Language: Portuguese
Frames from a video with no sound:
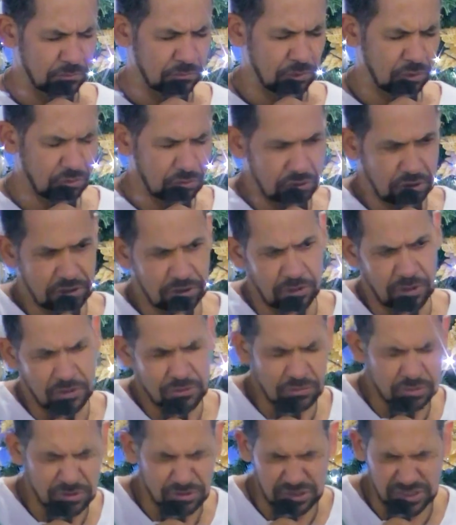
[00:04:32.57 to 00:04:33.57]
Hoje
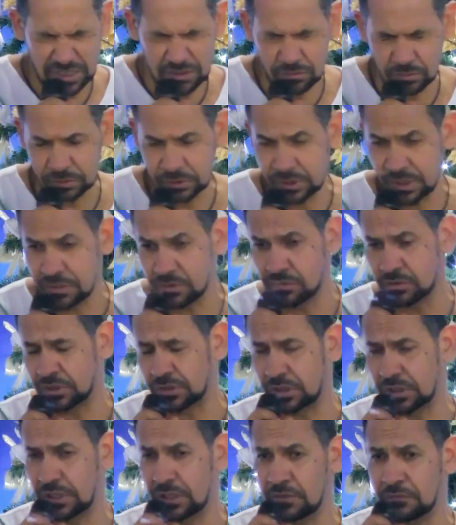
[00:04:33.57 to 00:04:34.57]
nosso Senhor Jesus
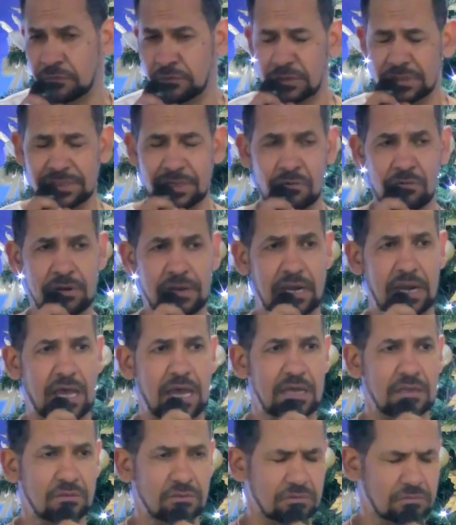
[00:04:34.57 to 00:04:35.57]
Cristo foi tão
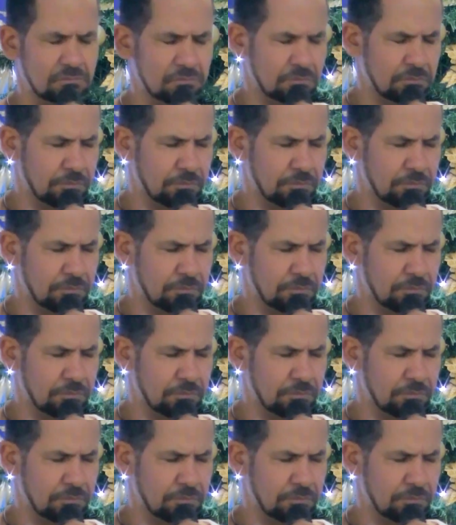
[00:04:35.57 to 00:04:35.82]
claro.